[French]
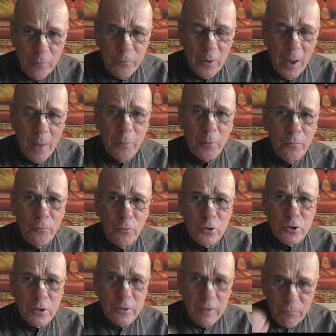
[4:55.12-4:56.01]

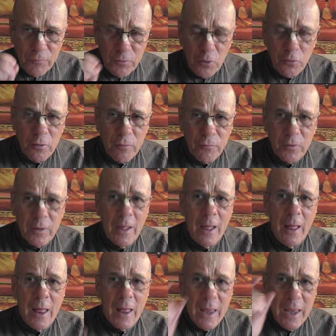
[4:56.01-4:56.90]
approfondir cette philosophie,
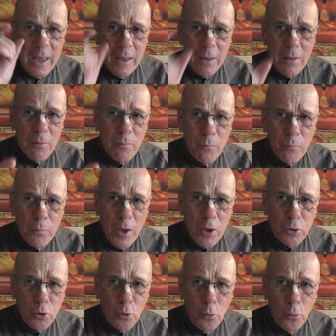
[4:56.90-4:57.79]
et
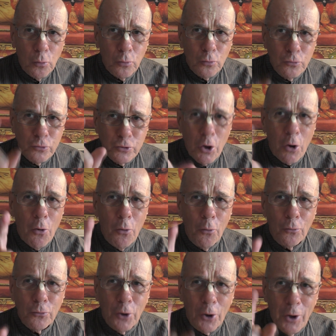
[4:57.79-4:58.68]
bientôt, nous
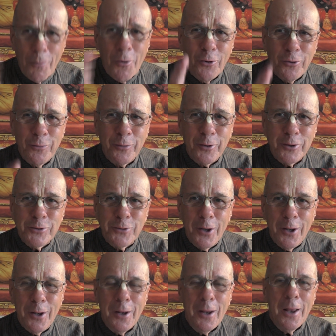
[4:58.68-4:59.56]
serons dans le monde
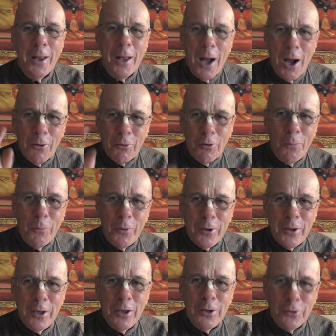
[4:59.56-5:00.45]
spirituel en
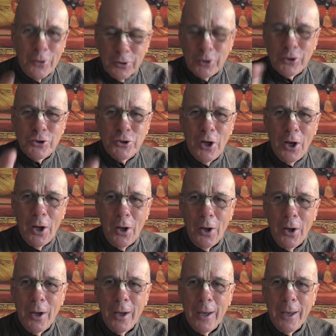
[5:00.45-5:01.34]
compagnie de
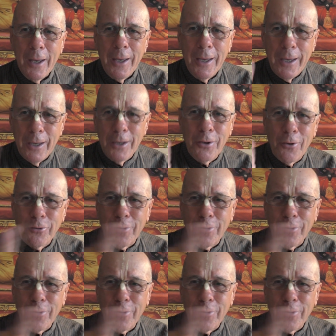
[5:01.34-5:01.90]
Krishna et de